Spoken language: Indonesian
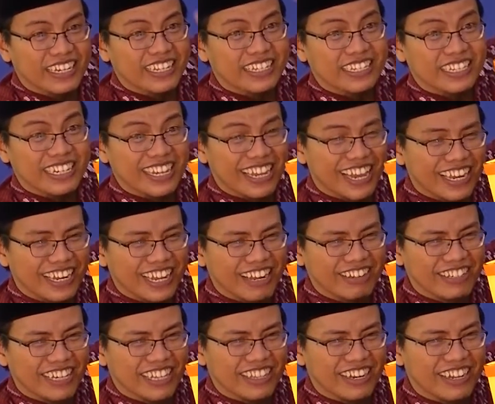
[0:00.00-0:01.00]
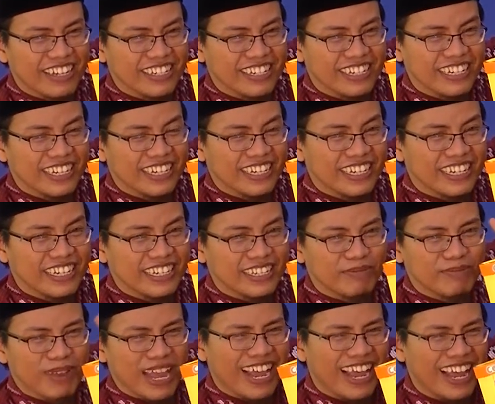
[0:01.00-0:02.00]
Sekian dari Satrazi.
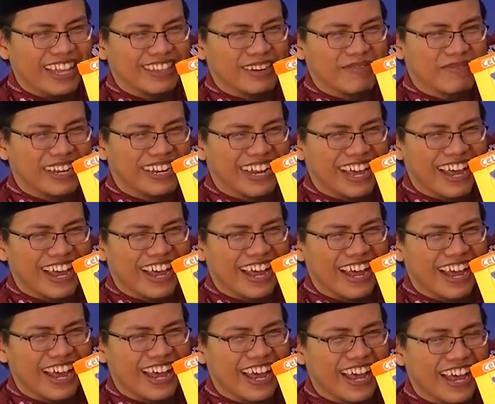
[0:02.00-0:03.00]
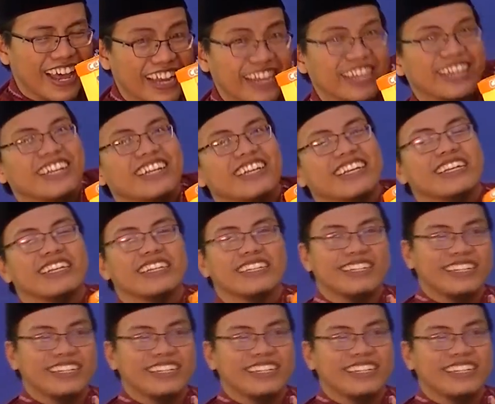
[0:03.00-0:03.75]
Semangat Ramadan!